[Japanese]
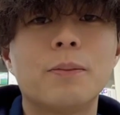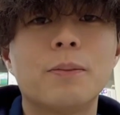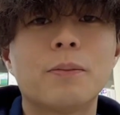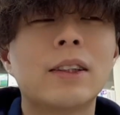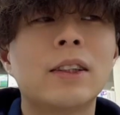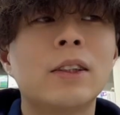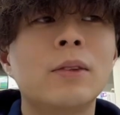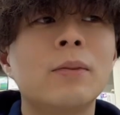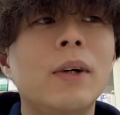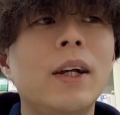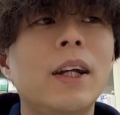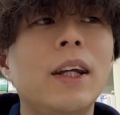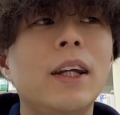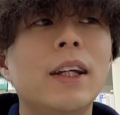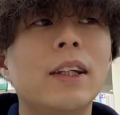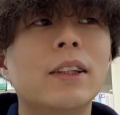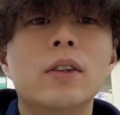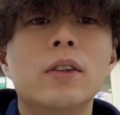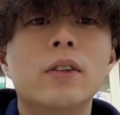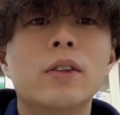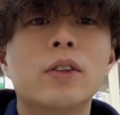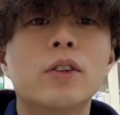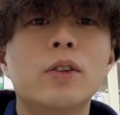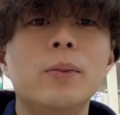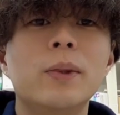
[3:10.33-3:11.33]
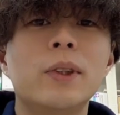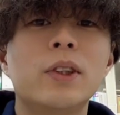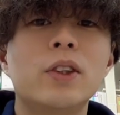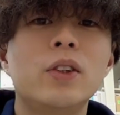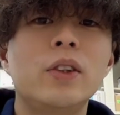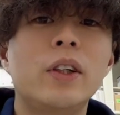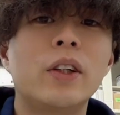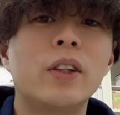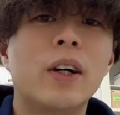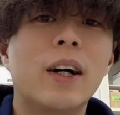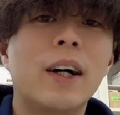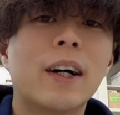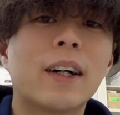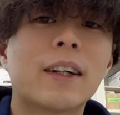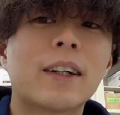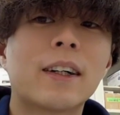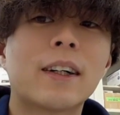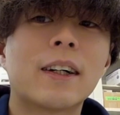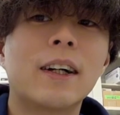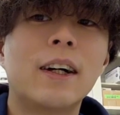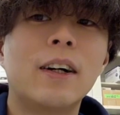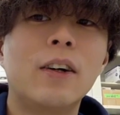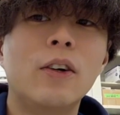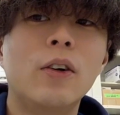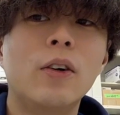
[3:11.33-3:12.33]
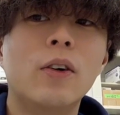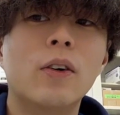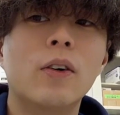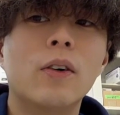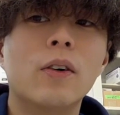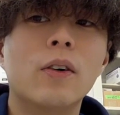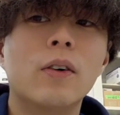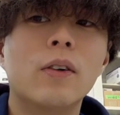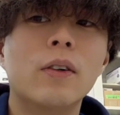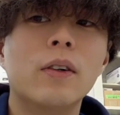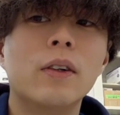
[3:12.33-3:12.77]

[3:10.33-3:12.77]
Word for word: つまり副鼻腔炎の悪化を